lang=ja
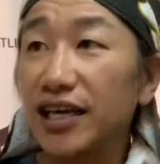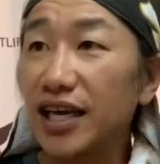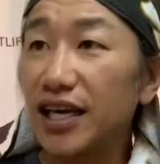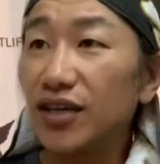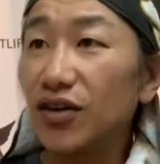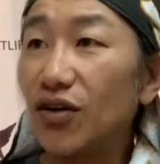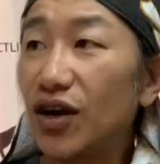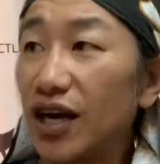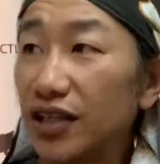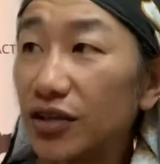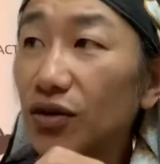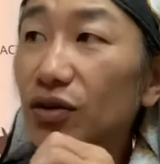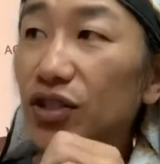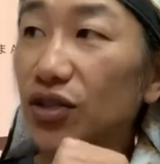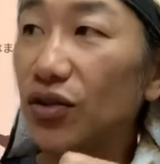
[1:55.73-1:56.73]
芸能界と
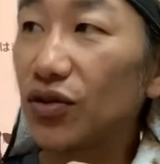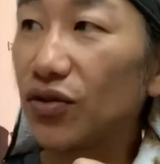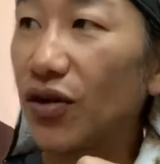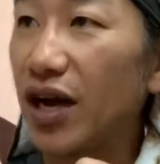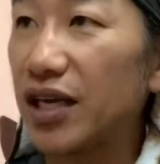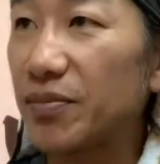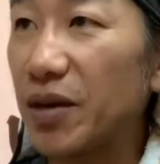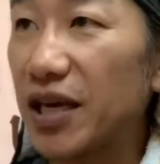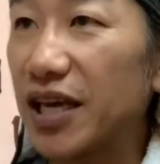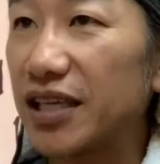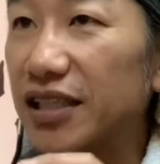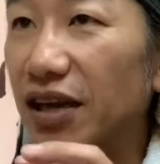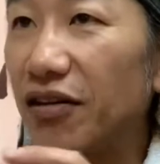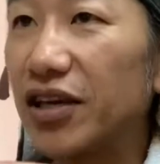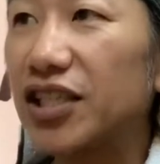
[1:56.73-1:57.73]
のお仕事は今現
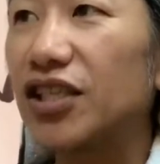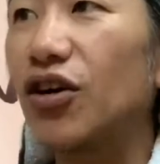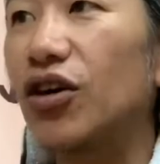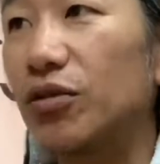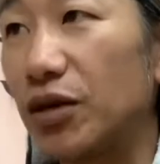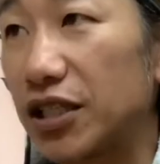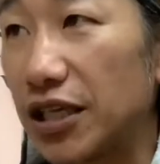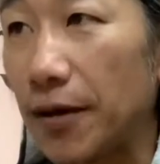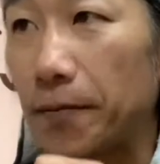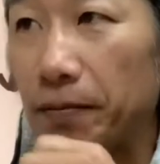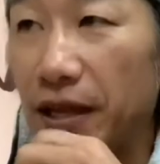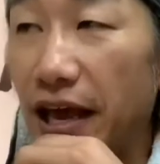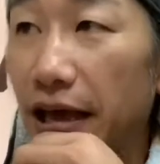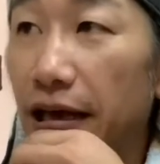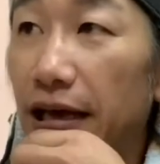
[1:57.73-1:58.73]
在はしておりません。
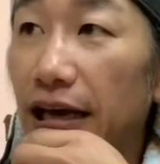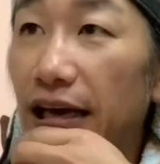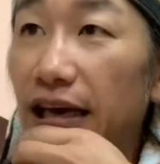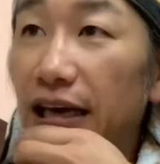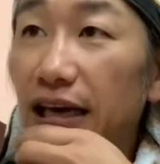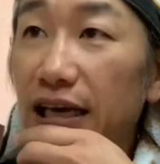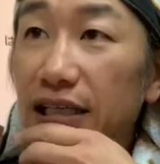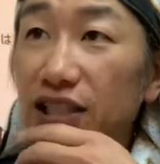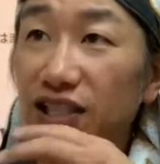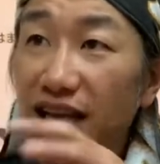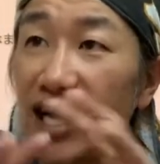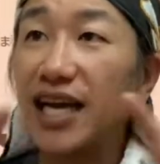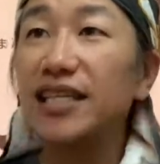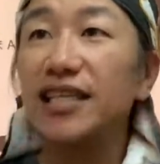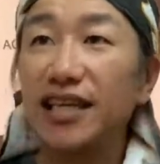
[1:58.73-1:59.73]
で、えー、つ
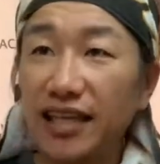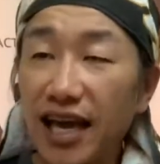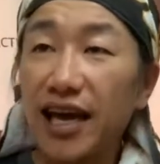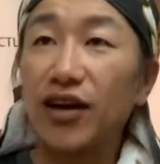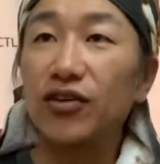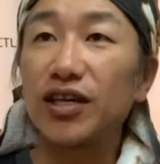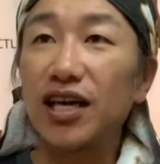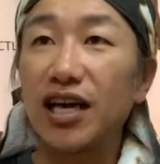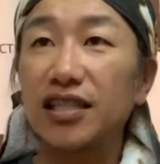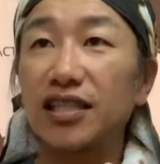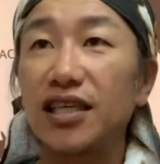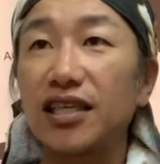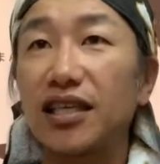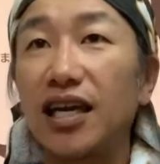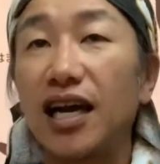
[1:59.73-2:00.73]
ながりでね、お願い
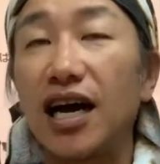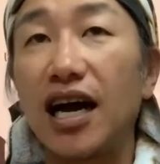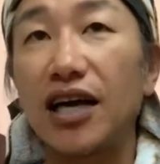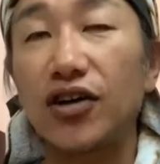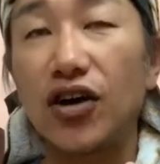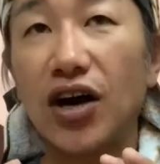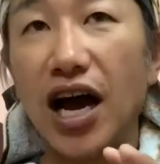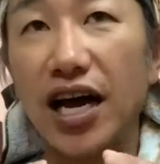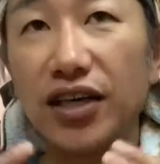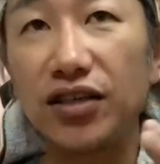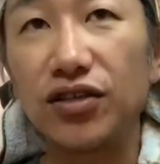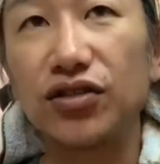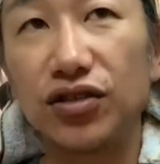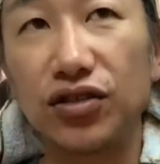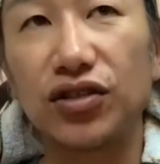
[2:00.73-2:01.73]
されたら、あの、俳
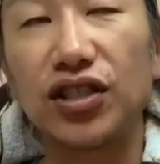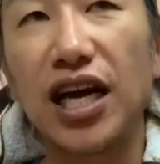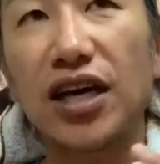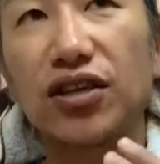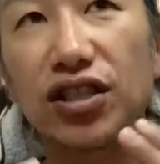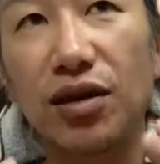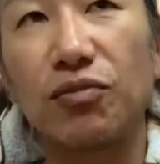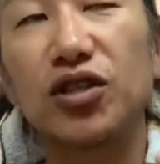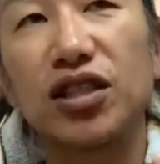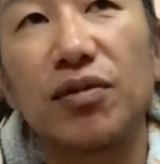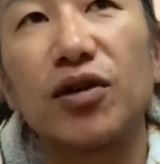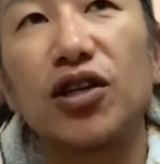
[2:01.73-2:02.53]
優、役者もして